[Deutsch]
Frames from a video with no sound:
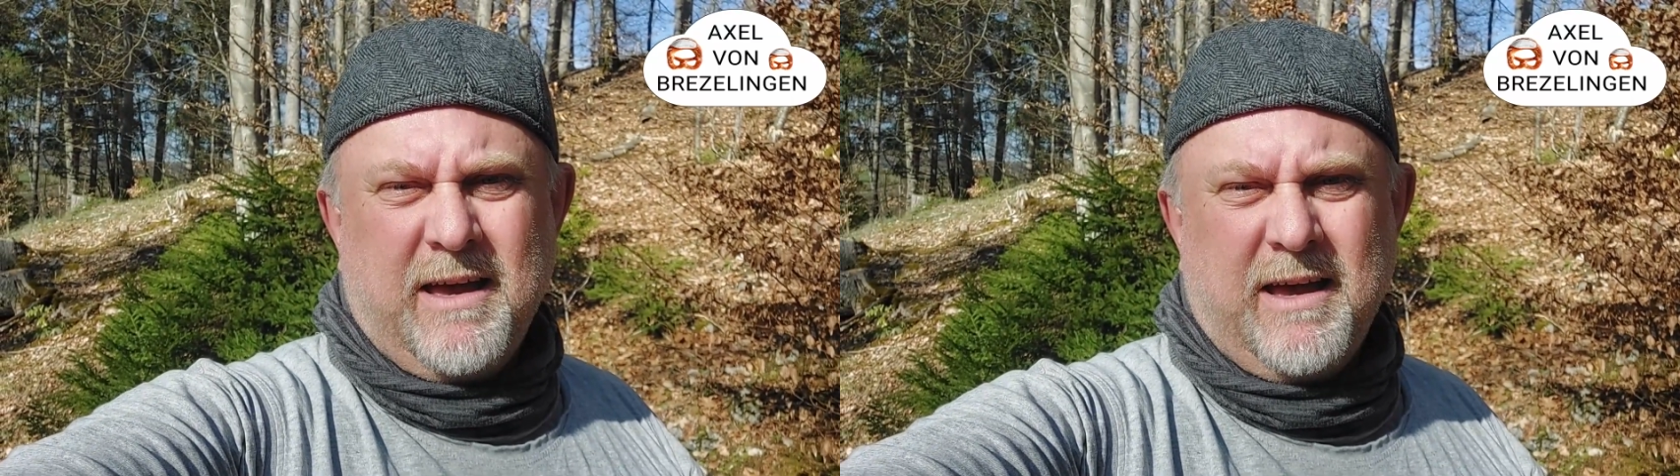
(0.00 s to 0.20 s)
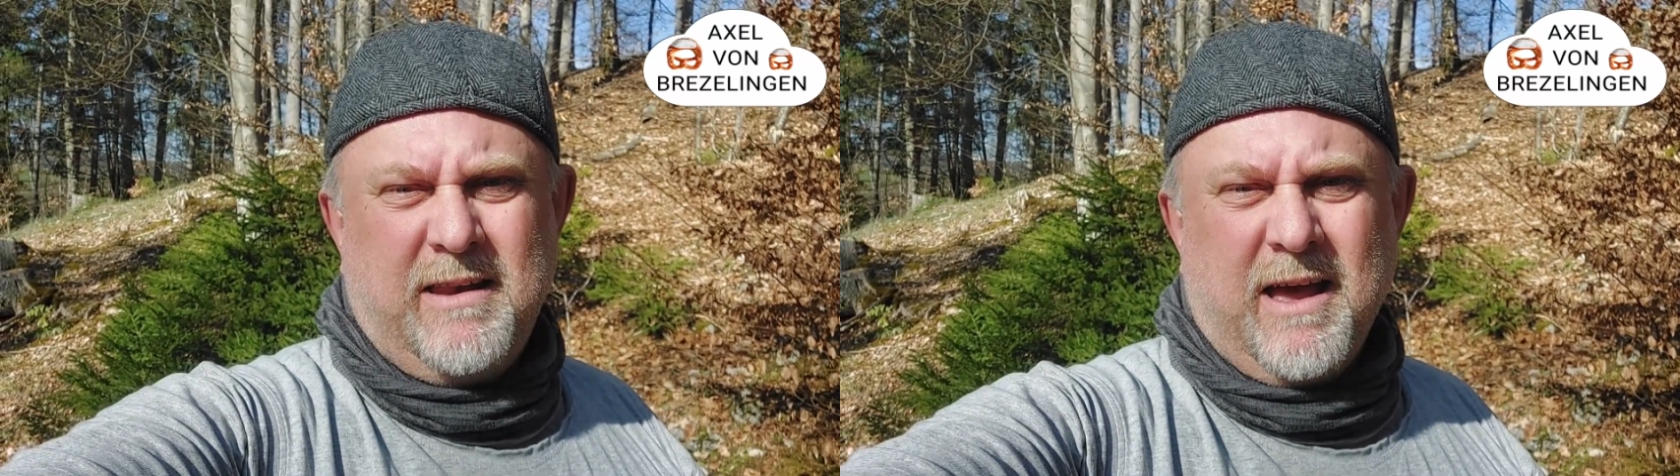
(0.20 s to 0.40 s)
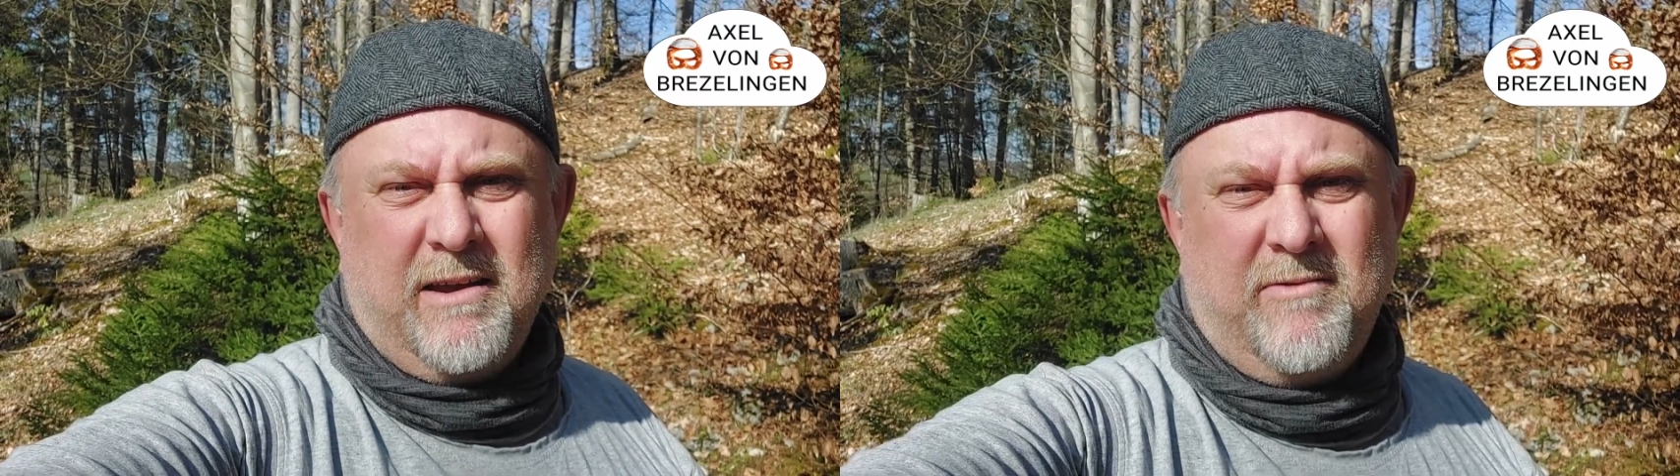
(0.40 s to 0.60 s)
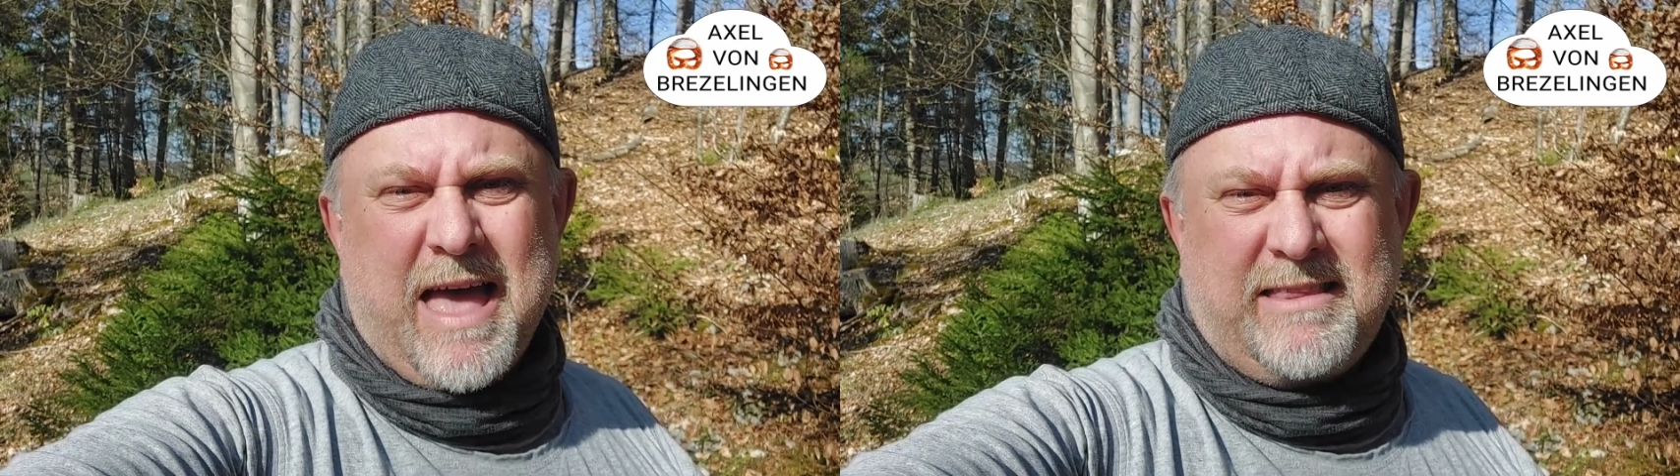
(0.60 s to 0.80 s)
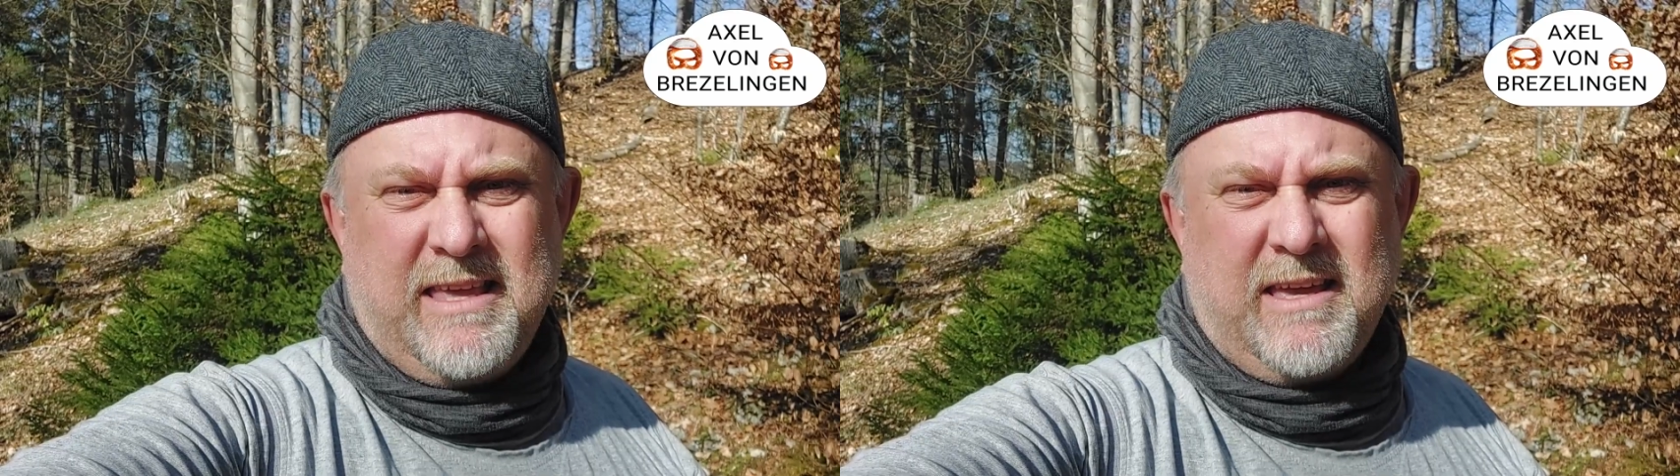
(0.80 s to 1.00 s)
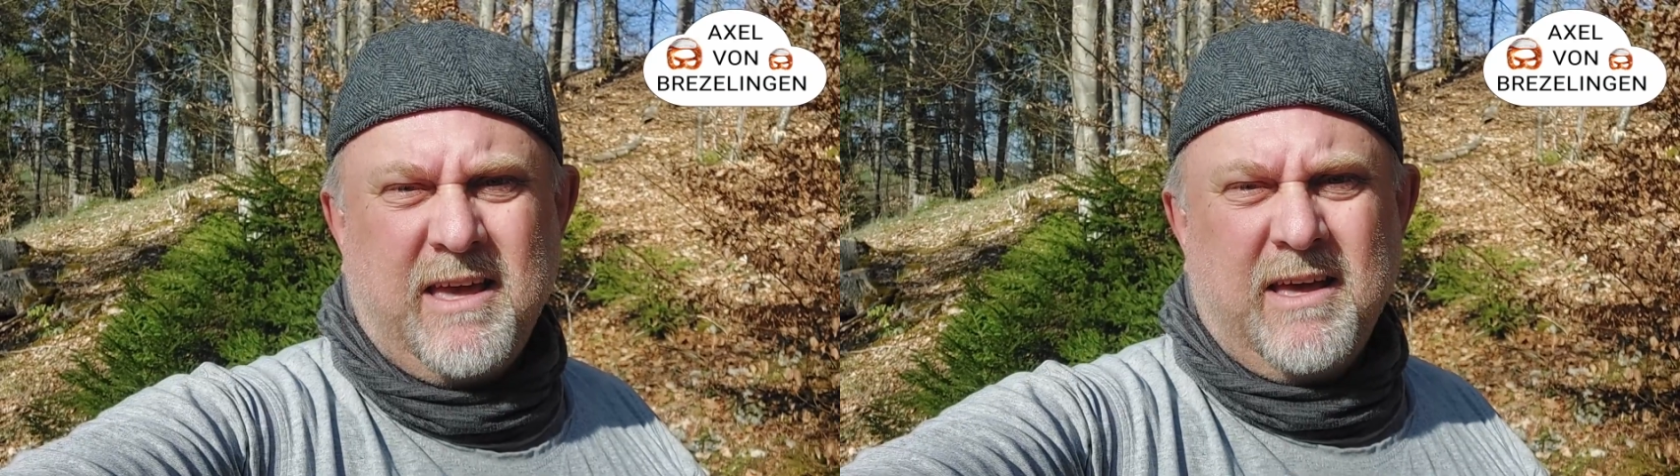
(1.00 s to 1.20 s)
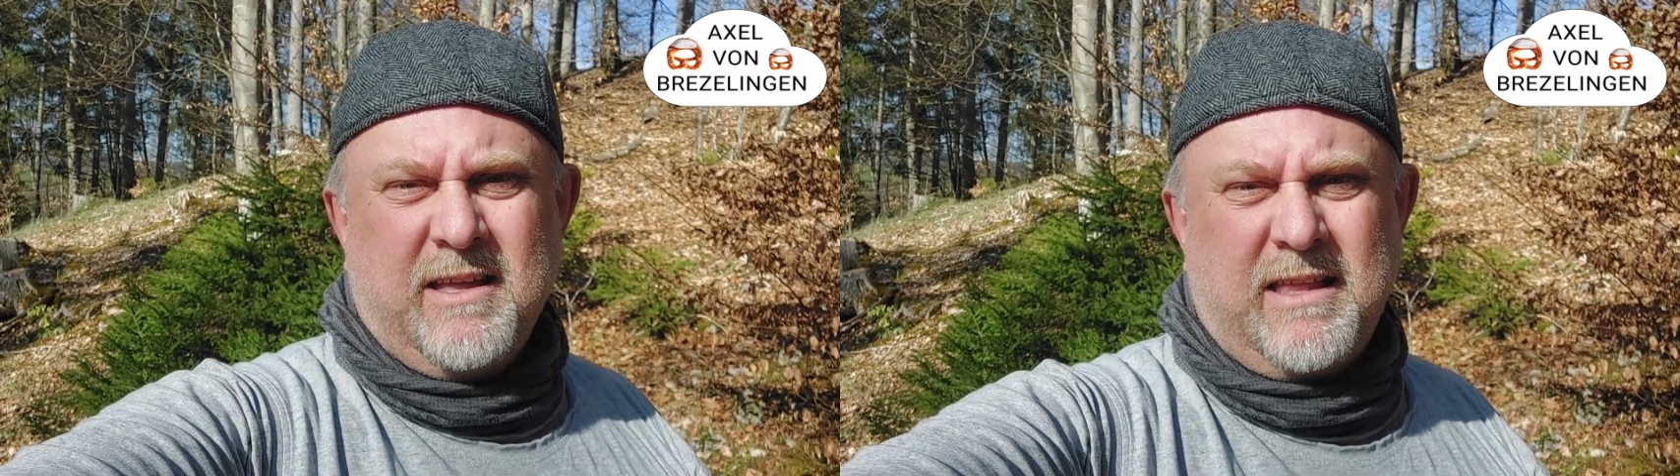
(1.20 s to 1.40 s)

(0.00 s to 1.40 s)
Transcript: ein, ein Wertig,